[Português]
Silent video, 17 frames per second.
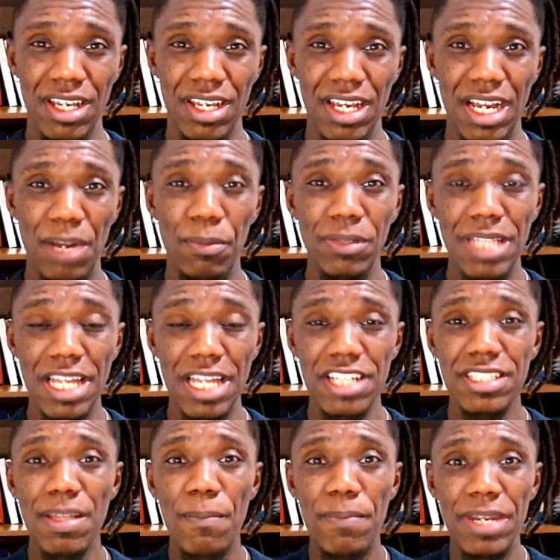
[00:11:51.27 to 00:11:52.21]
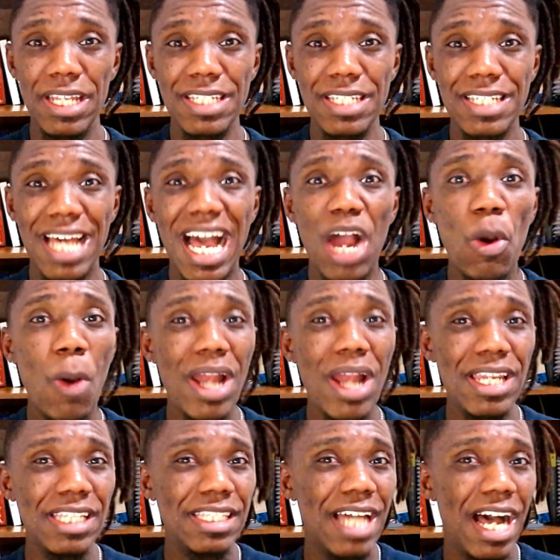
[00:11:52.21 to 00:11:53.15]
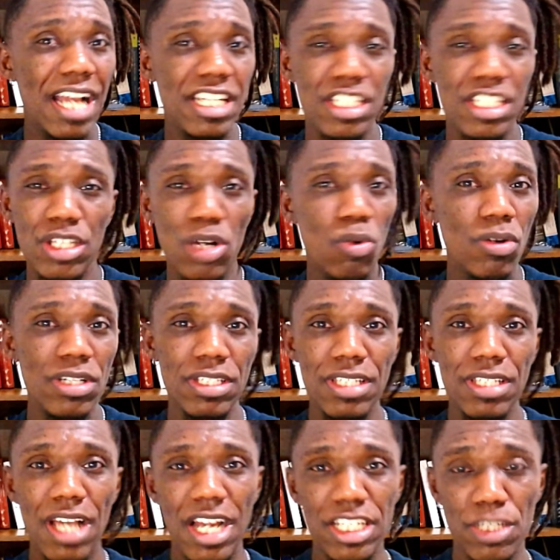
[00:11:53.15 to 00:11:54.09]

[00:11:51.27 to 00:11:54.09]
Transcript: A mulher está presa à qualidade, não à quantidade.